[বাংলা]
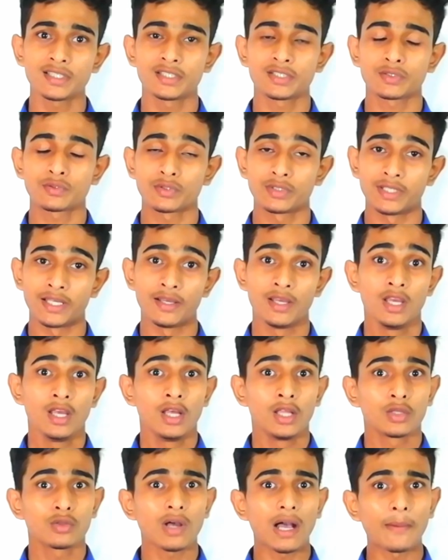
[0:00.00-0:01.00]
শেষ করে দেয়
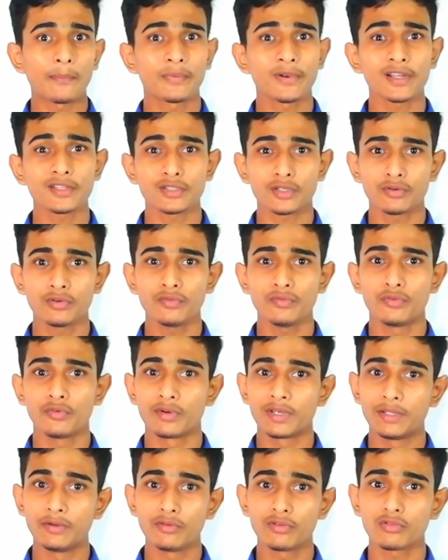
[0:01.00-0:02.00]
তো আপনারা যখন
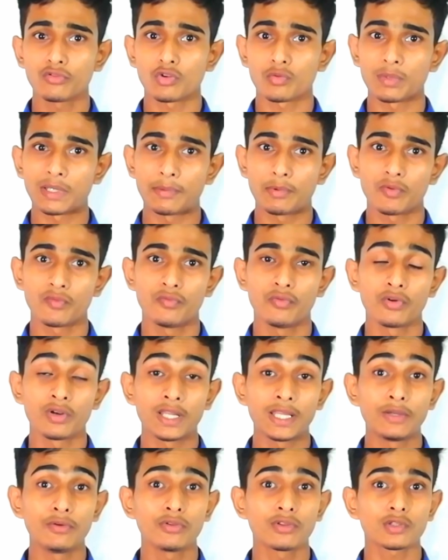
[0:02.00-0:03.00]
ফোন ইউজ করবেন এবং ফোন
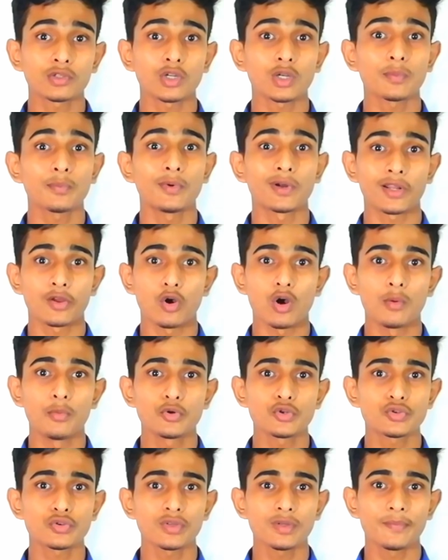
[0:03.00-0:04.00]
ইউজ করার পরে
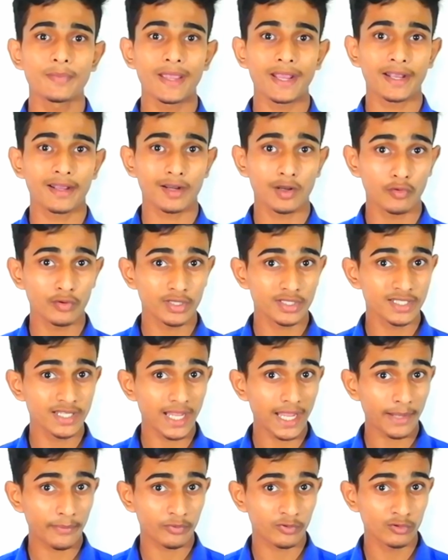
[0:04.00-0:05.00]
অবশ্যই ব্যাকগ্রাউন্ডে যে
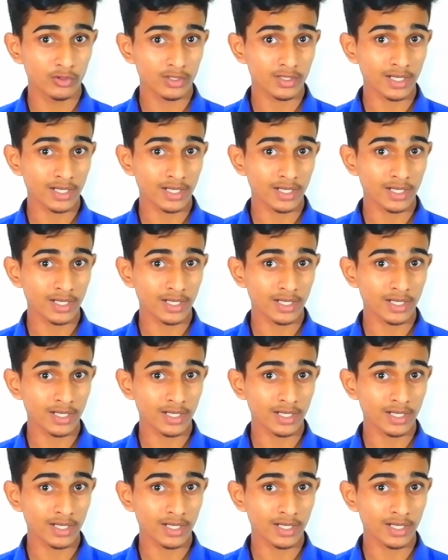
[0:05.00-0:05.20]
অ্যাপসগুলো